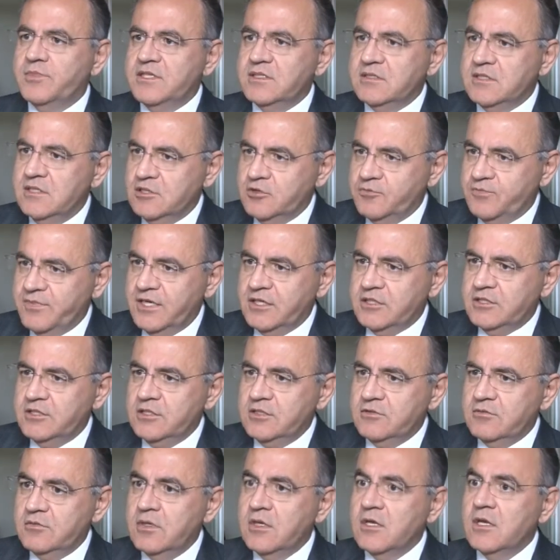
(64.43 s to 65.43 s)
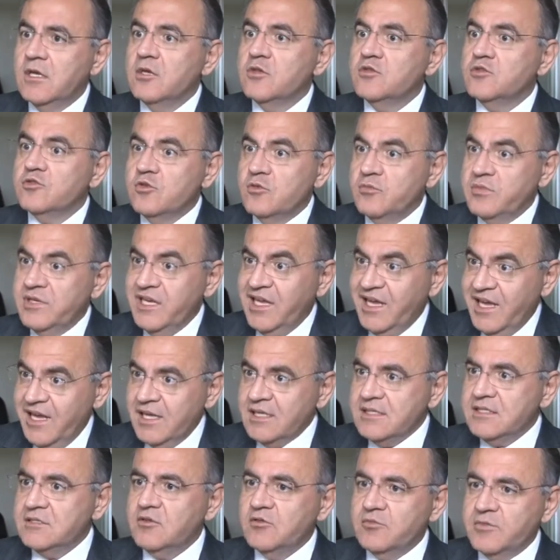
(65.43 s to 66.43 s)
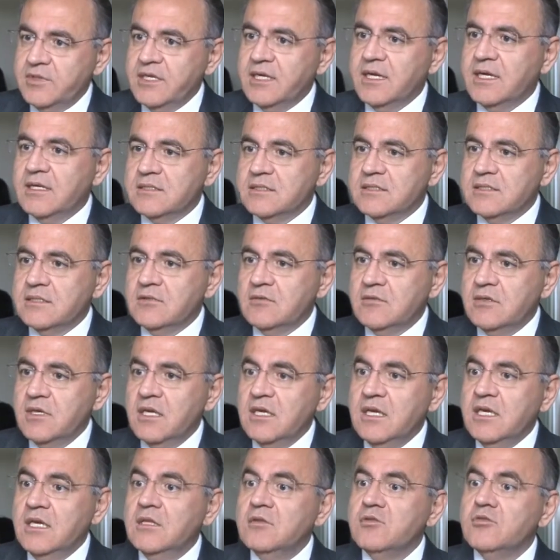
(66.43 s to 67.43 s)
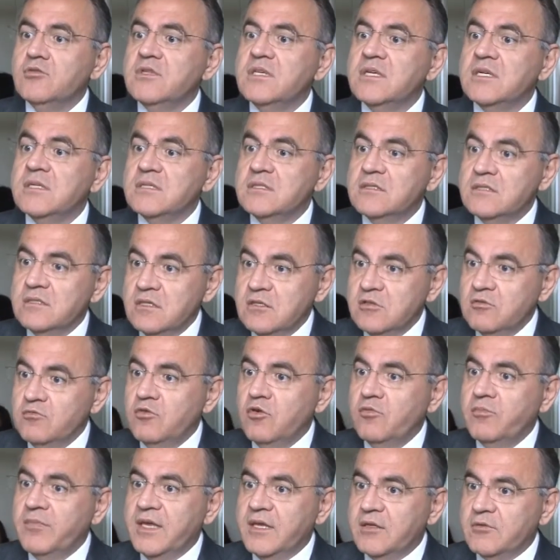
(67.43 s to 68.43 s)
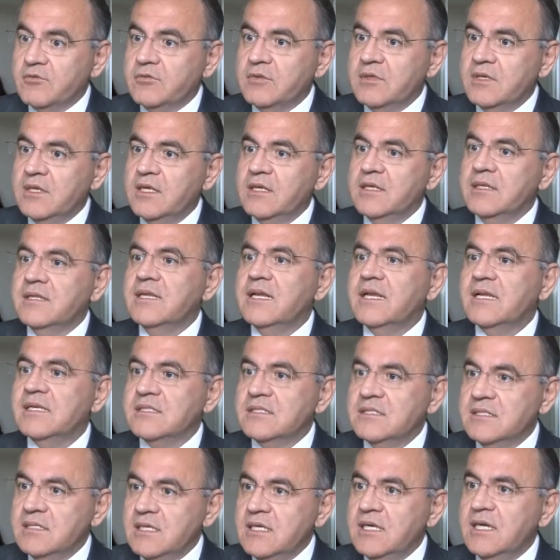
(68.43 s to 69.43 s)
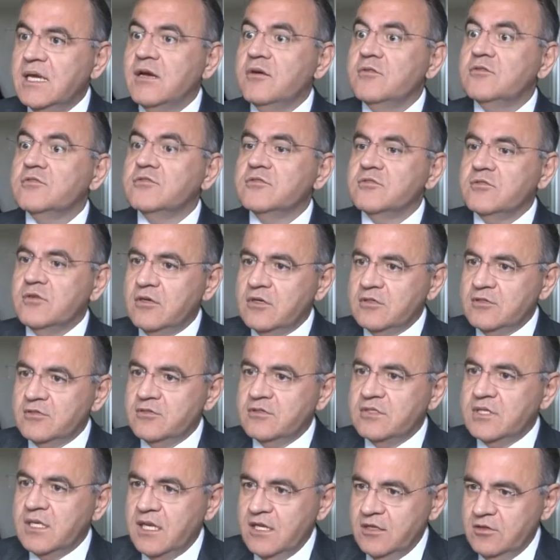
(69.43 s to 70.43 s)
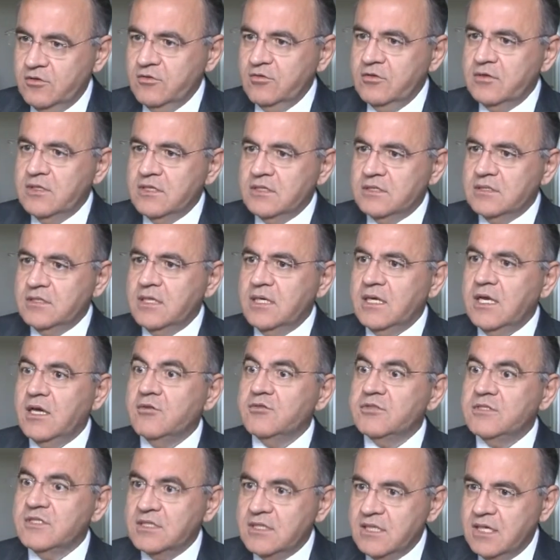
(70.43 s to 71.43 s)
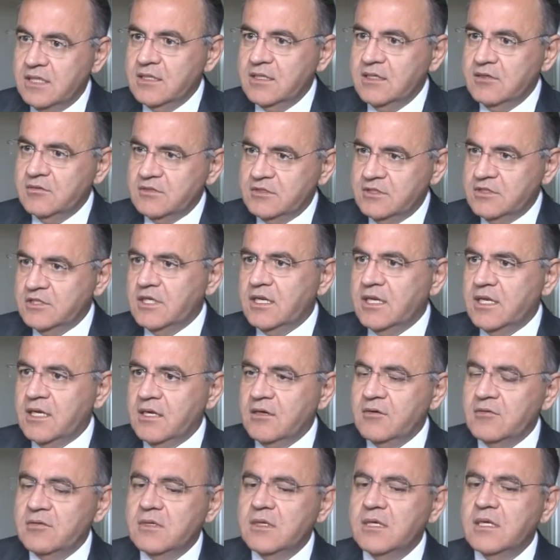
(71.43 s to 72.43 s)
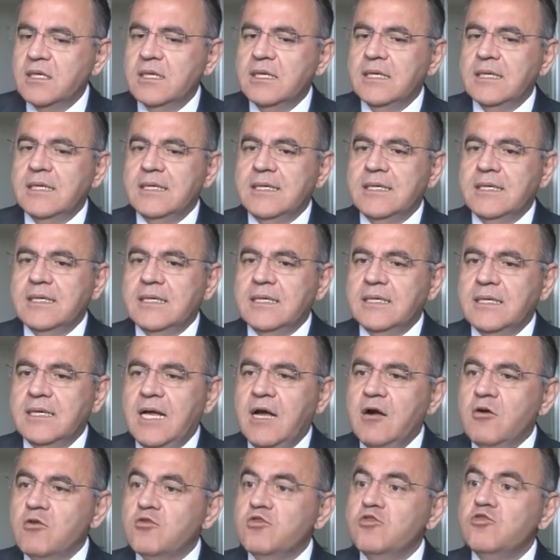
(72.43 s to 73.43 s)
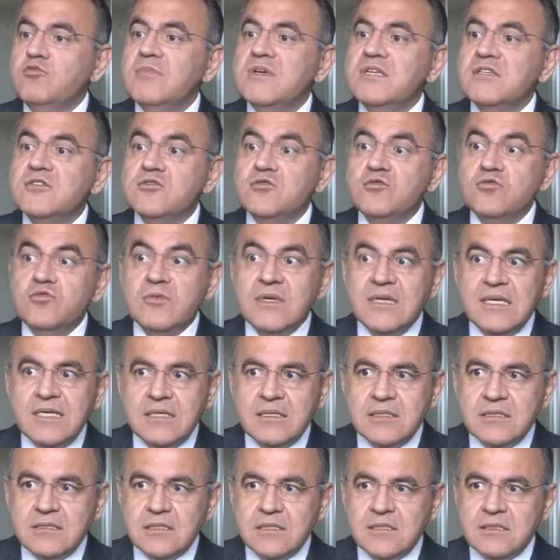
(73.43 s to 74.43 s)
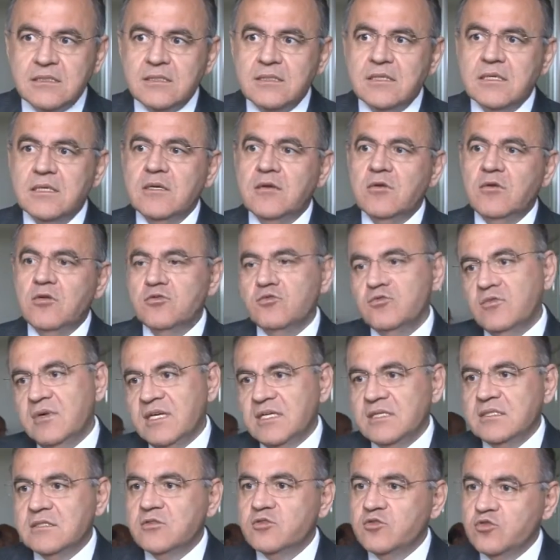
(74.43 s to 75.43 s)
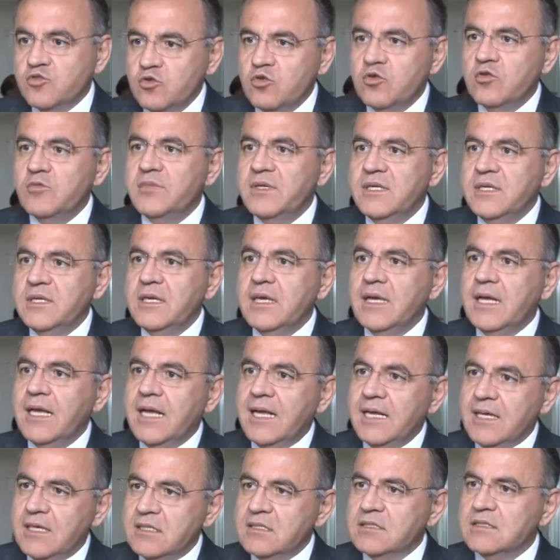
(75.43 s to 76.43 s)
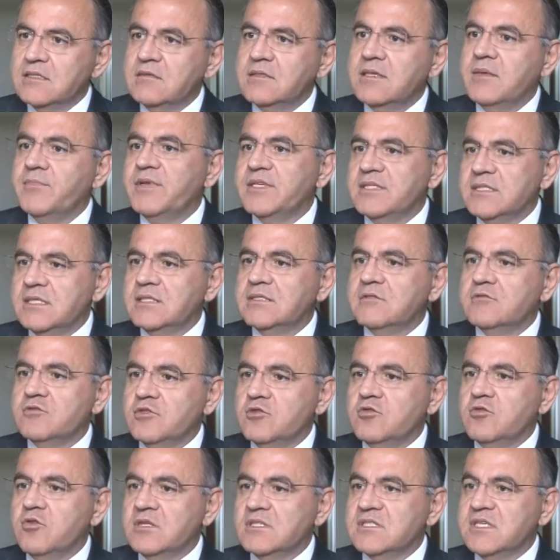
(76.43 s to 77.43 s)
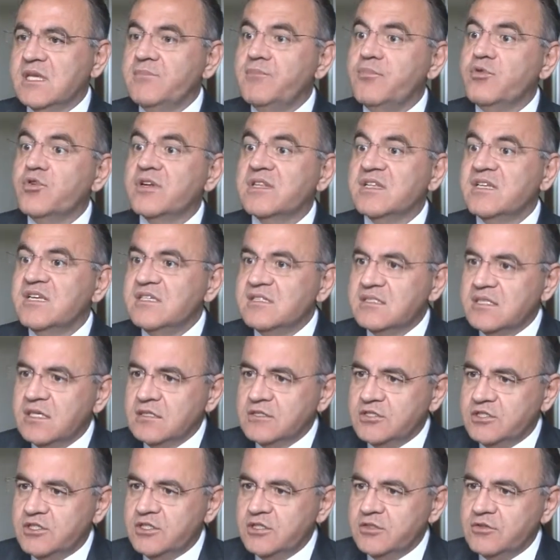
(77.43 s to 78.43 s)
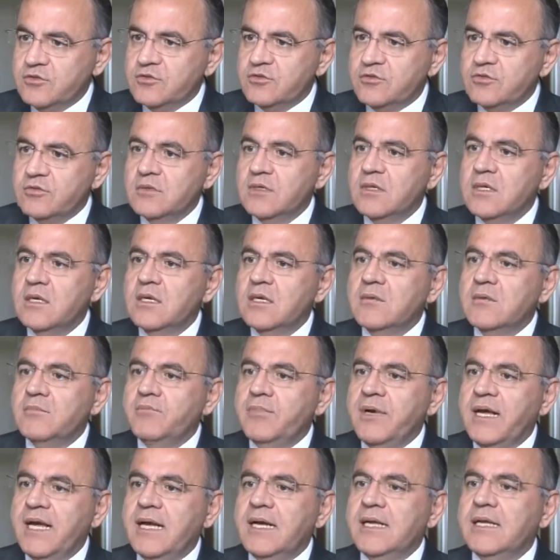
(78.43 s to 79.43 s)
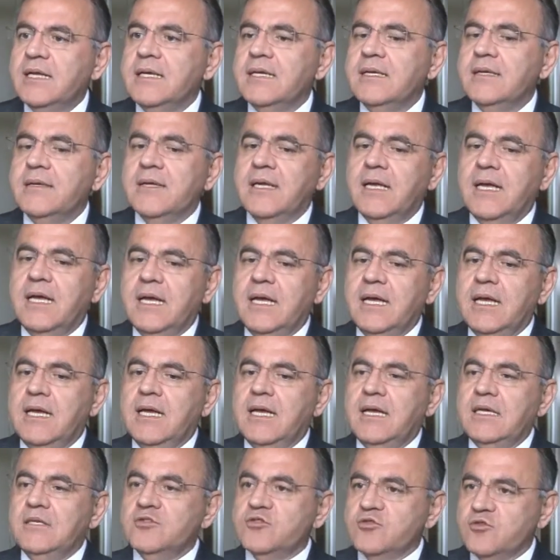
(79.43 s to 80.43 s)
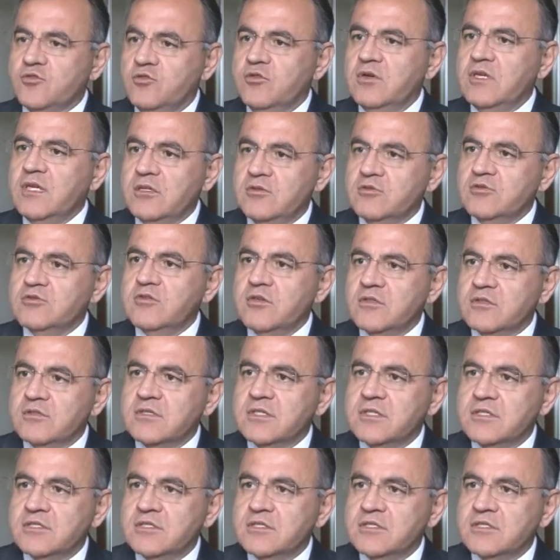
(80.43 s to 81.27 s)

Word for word: presidente de partido, sobre essa obrigação. E num terceiro momento, trazer aos nossos eleitores, né, aos cidadãos em geral, é, algumas nuances ou nuances sobre a questão da prestação de contas, a importância disso para a escolha dos nossos